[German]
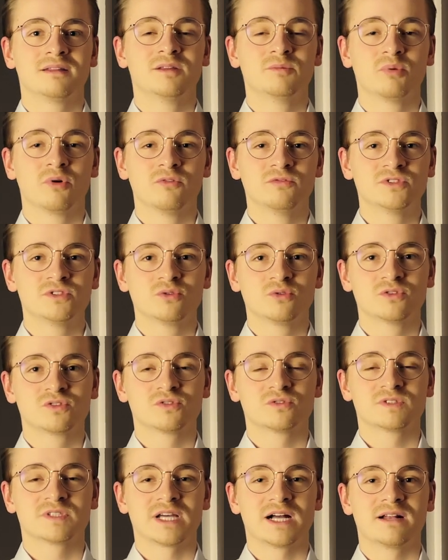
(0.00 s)
die Provision
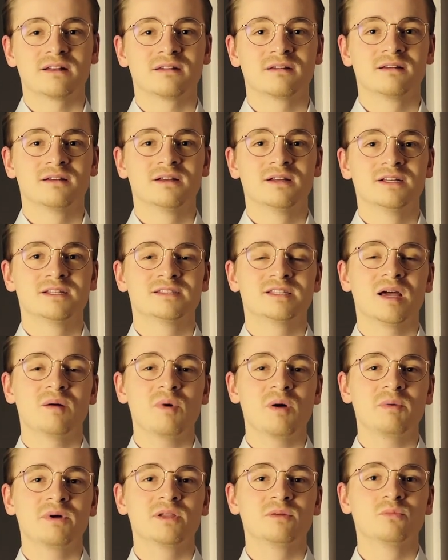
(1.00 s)
zu zahlen. Sie haben
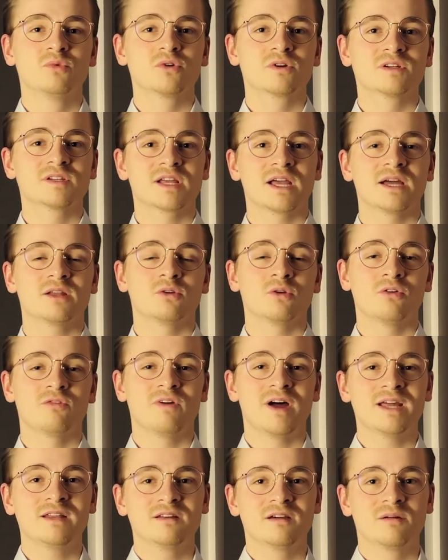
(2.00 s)
aber die Möglichkeit, noch
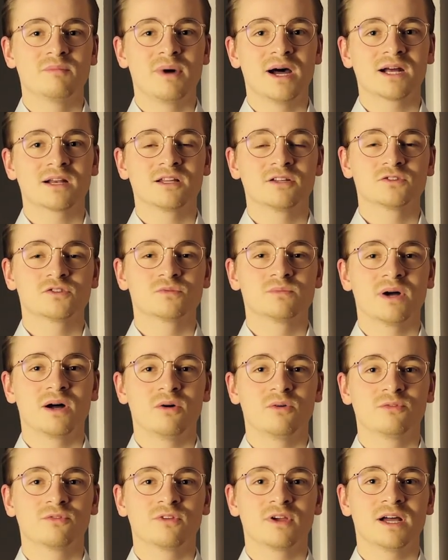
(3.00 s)
weitere Makler zu
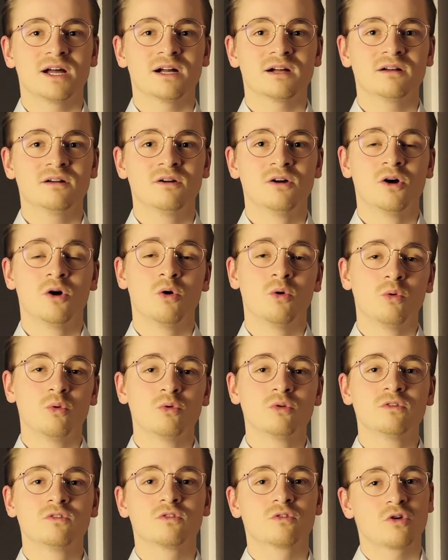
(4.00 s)
beauftragen
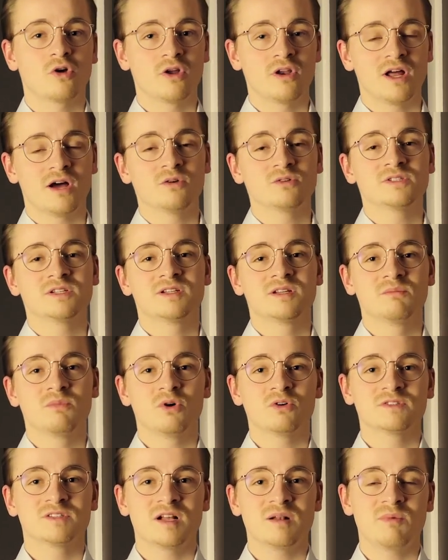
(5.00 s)
und können außerdem
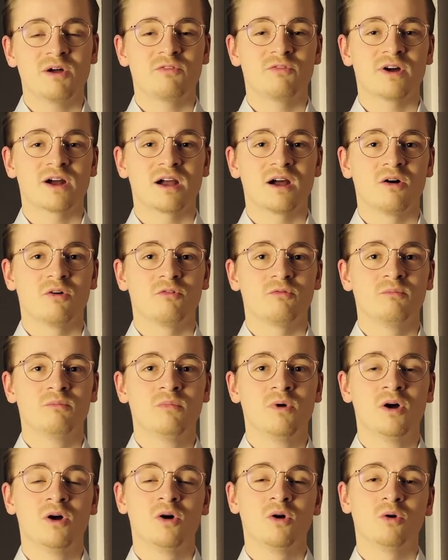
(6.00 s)
auch selber verkaufen.
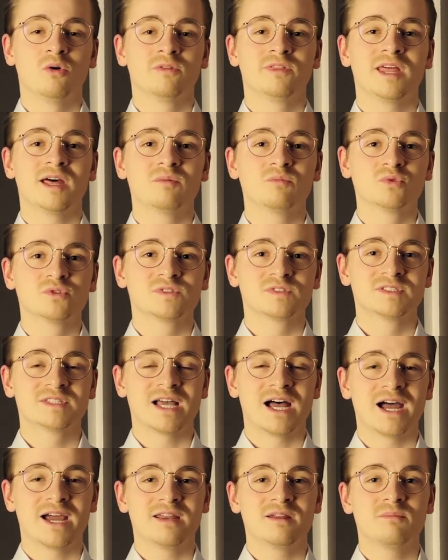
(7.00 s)
Und dann muss
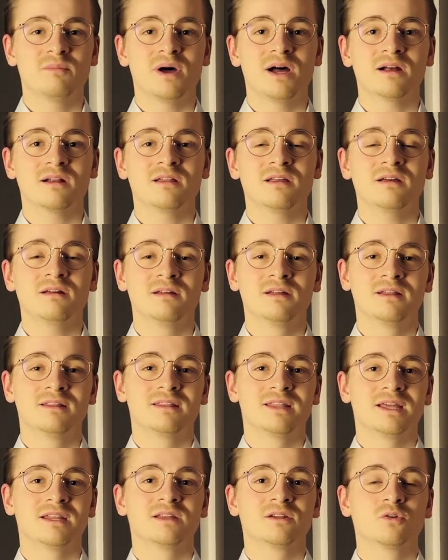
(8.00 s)
dieser eine Makler,
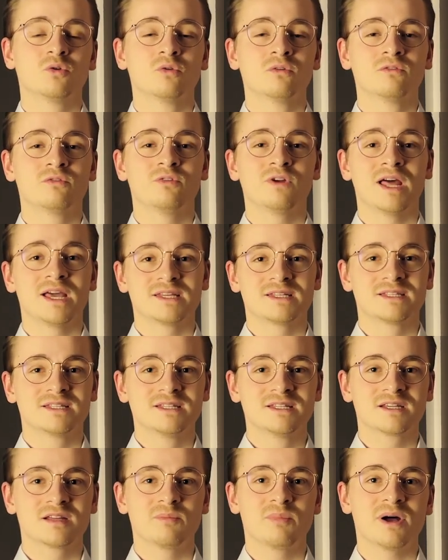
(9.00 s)
der den Kunden vielleicht
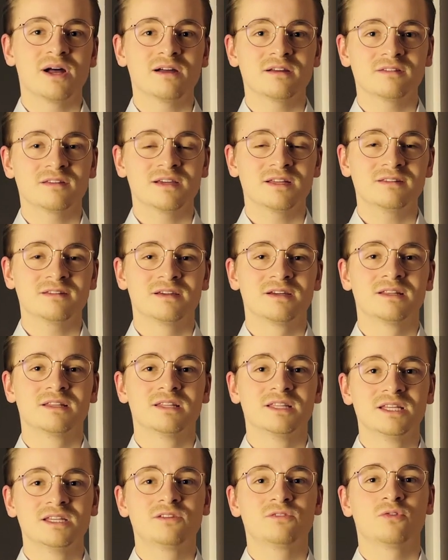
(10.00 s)
nicht gebracht hat,
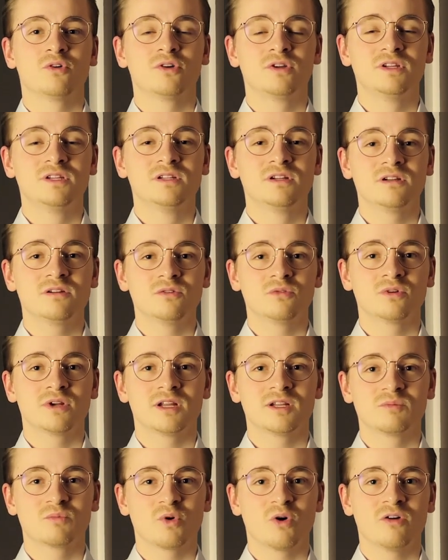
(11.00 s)
nicht von Ihnen oder
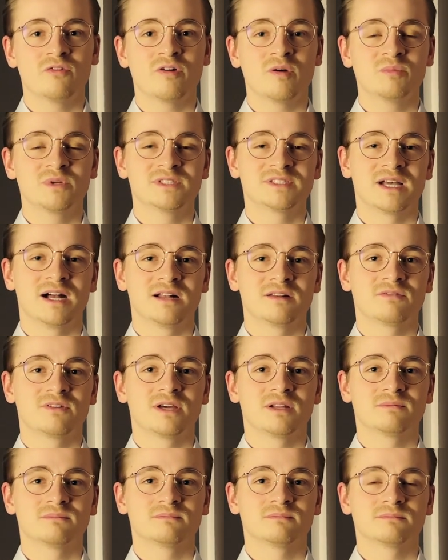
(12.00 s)
dem Käufer bezahlt
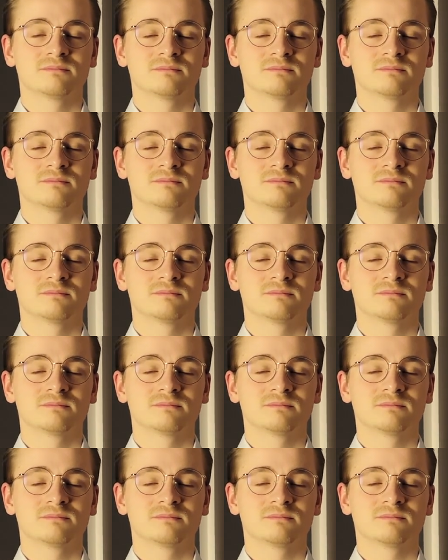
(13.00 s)
werden.